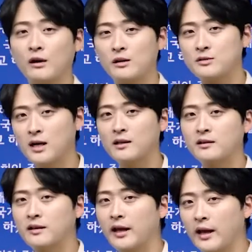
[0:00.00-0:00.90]
관련 문제가
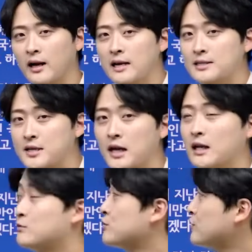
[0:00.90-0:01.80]
있는데 책에
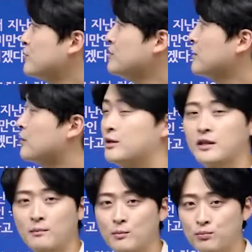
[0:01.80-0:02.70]
나온 순서들을
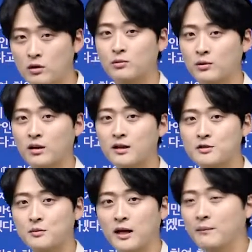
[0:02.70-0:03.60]
일단 한번 풀어보도록
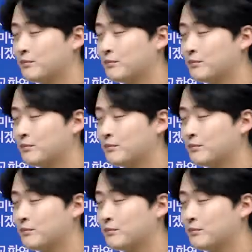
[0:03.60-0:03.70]
하겠습니다.